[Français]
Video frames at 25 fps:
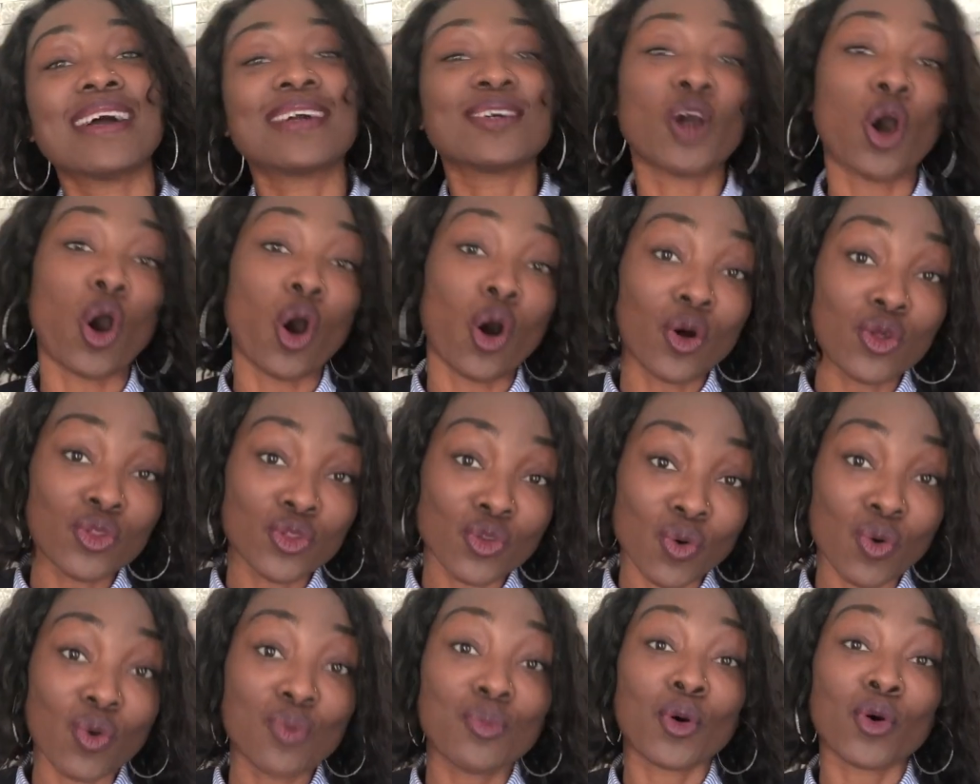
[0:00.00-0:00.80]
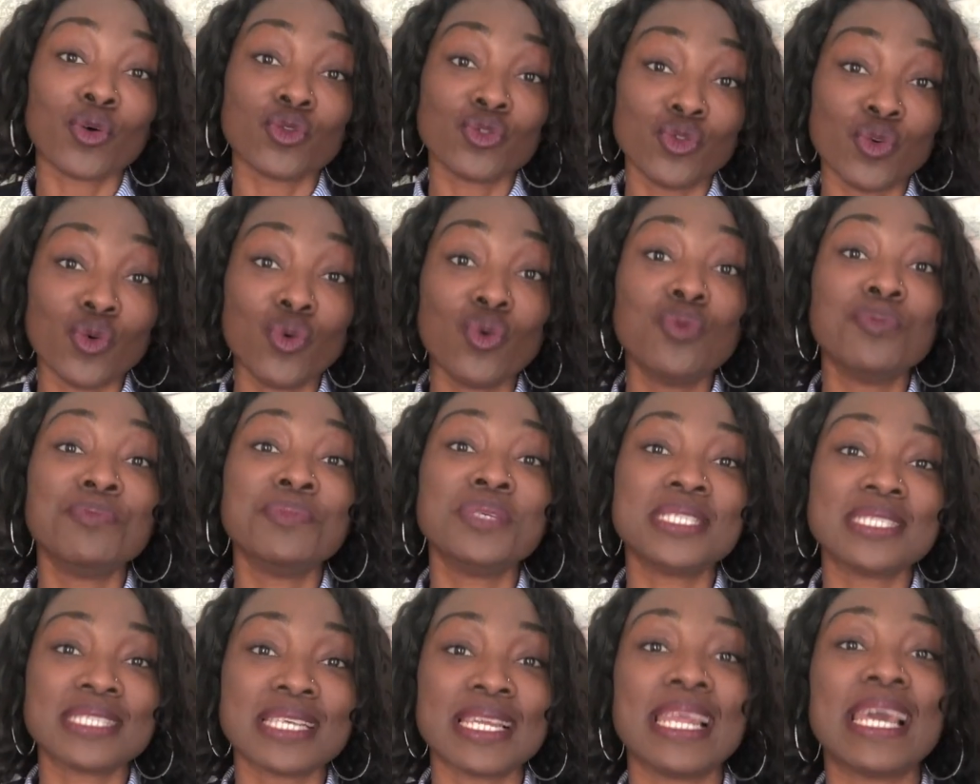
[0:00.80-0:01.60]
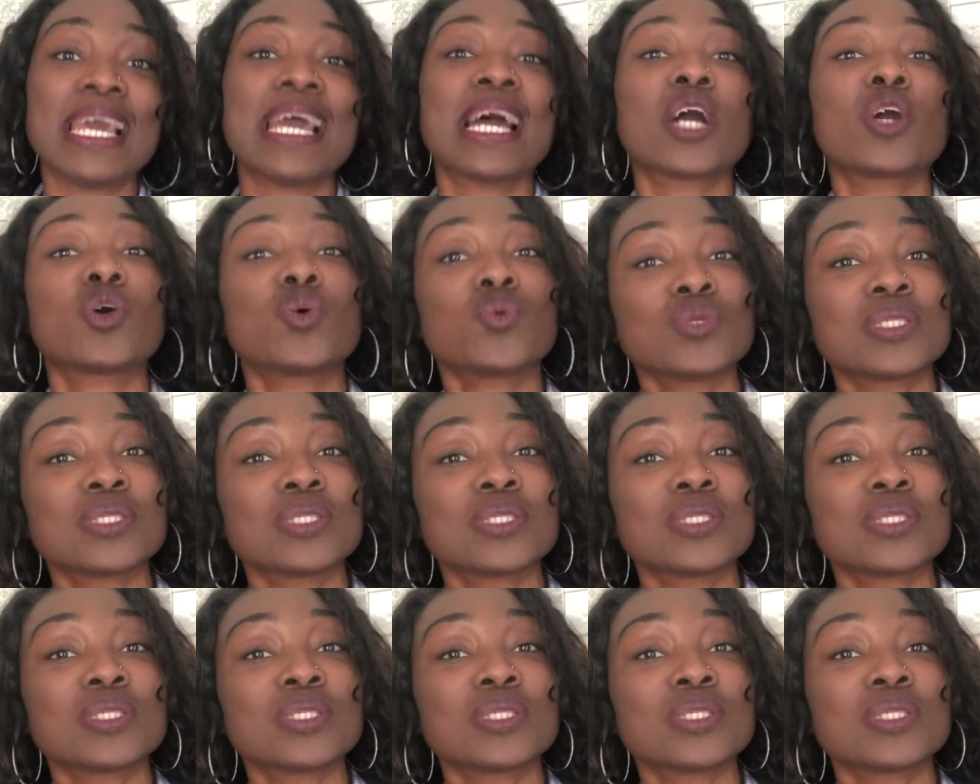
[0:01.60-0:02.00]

un grand nombre d'eau micellaire